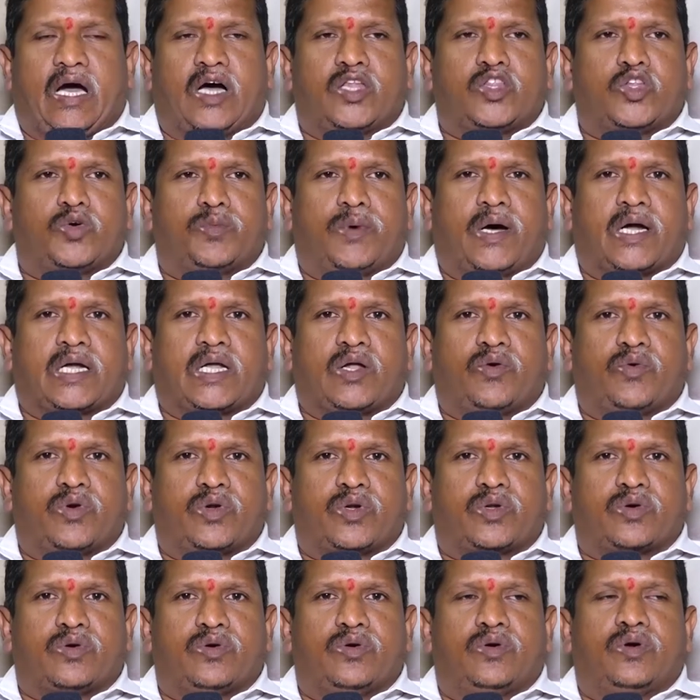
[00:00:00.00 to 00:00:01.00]
అందుబాటులో
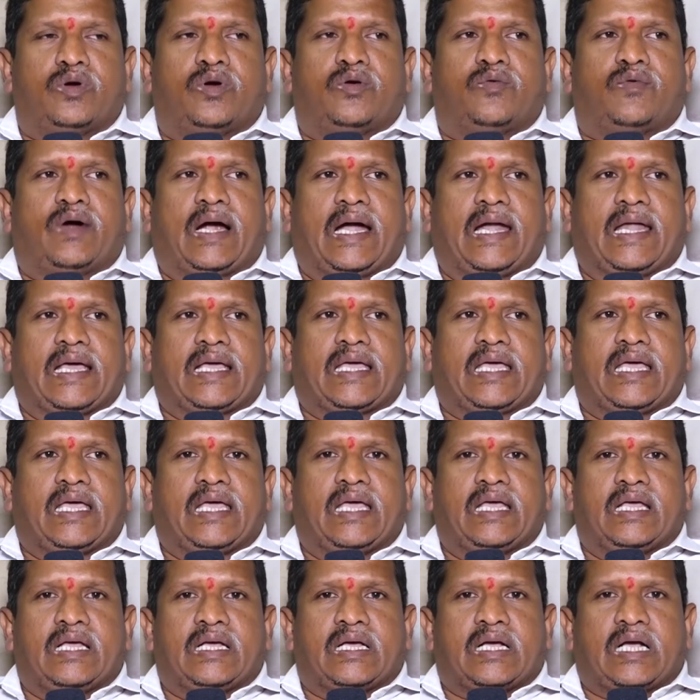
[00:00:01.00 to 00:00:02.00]
ఉంటూ వాళ్ళకి
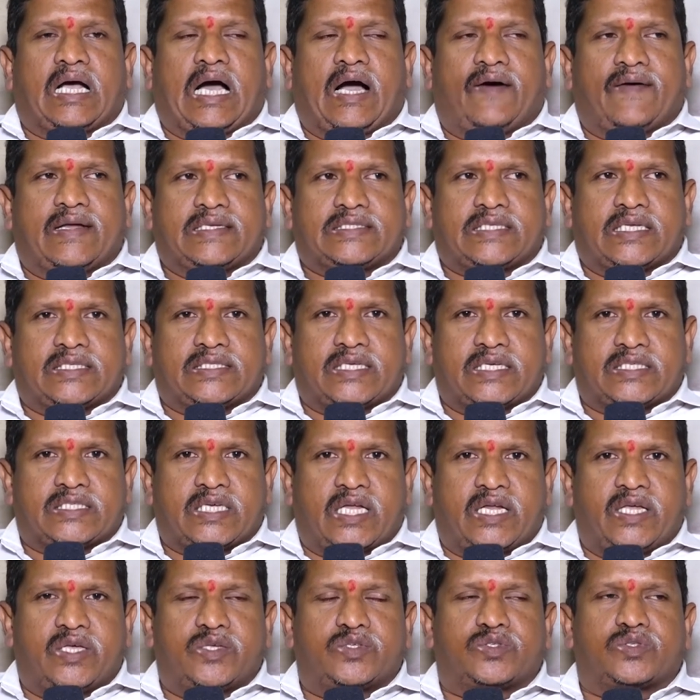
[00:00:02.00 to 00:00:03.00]
కావాల్సిన
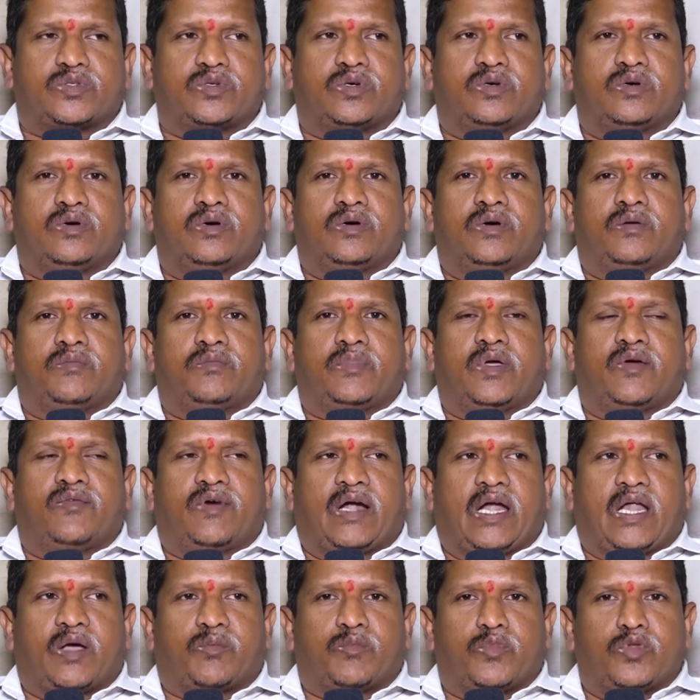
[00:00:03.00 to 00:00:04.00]
శిక్షణ ఇస్తూ మేము
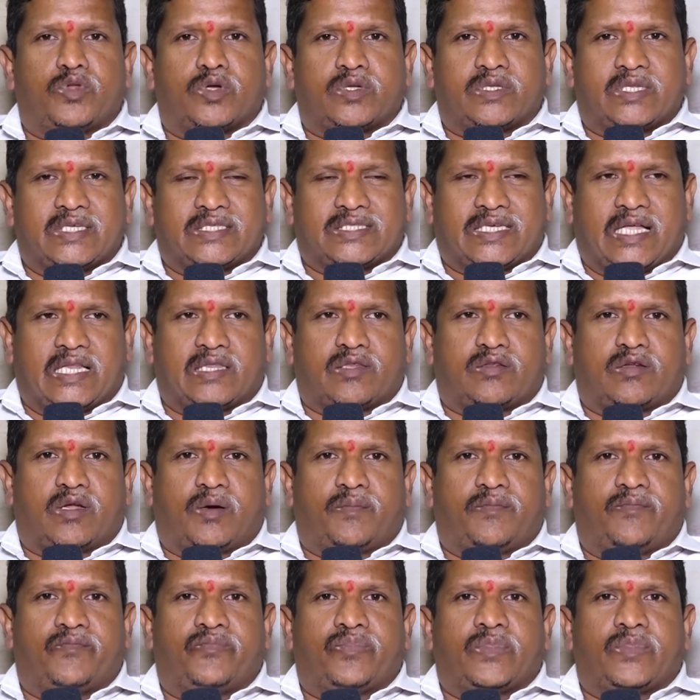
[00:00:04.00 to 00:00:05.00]
వాళ్ళకి ముందుకు తీసుకెళ్తున్నాం